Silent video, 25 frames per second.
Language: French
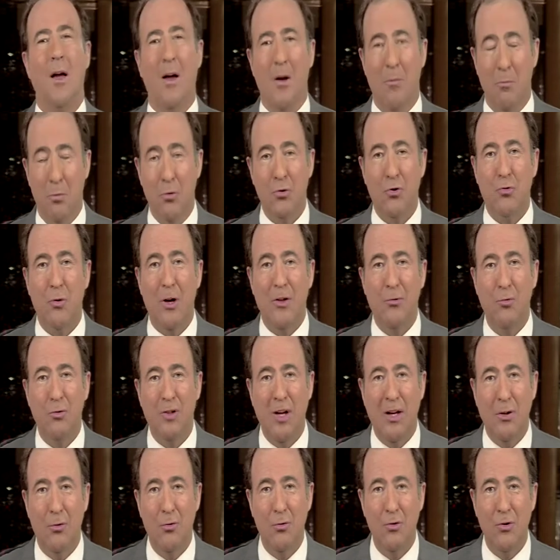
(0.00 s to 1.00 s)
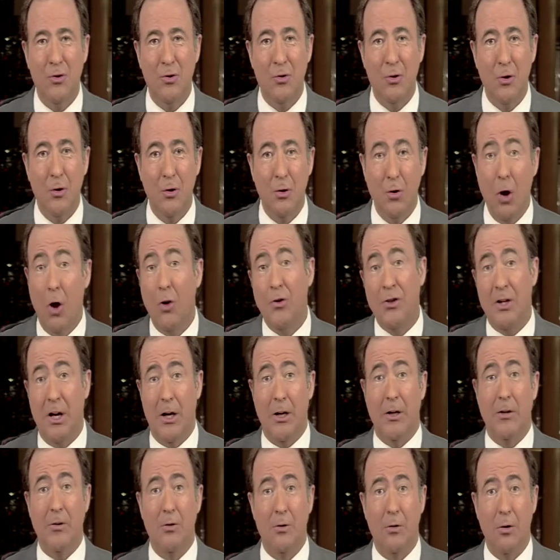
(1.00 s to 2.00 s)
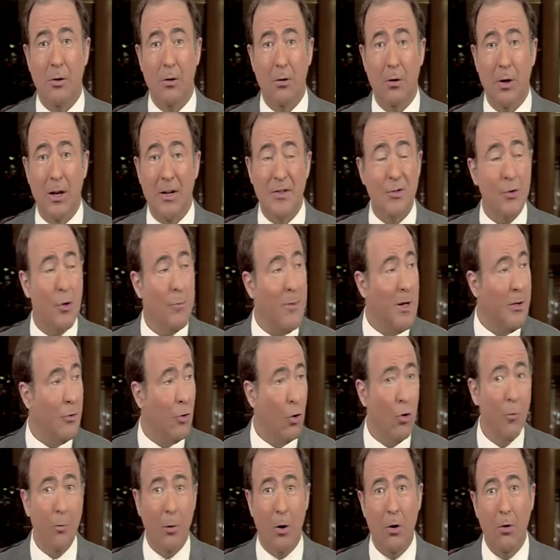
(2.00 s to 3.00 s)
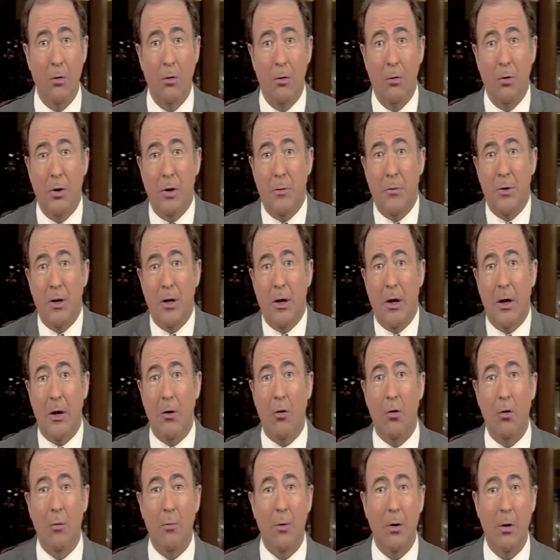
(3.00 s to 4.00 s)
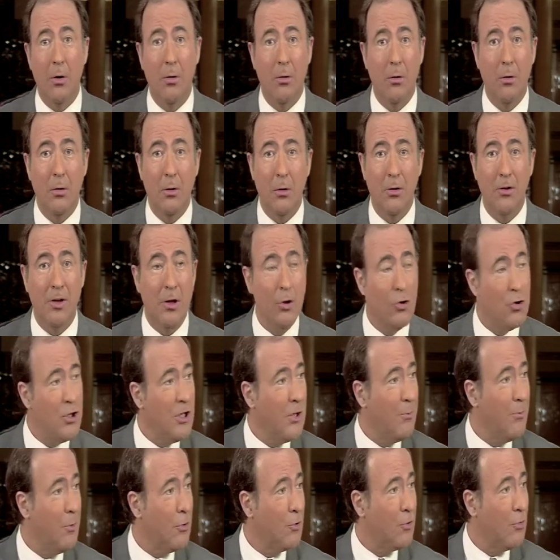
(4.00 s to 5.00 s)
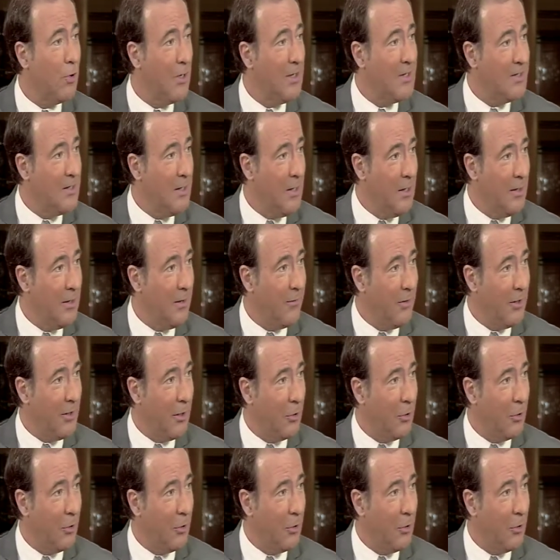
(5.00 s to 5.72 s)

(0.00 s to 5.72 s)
Bonsoir à toutes et à tous, euh, en direct. Euh, la semaine reprend, et eh bien elle reprend euh, très logiquement sur LCN avec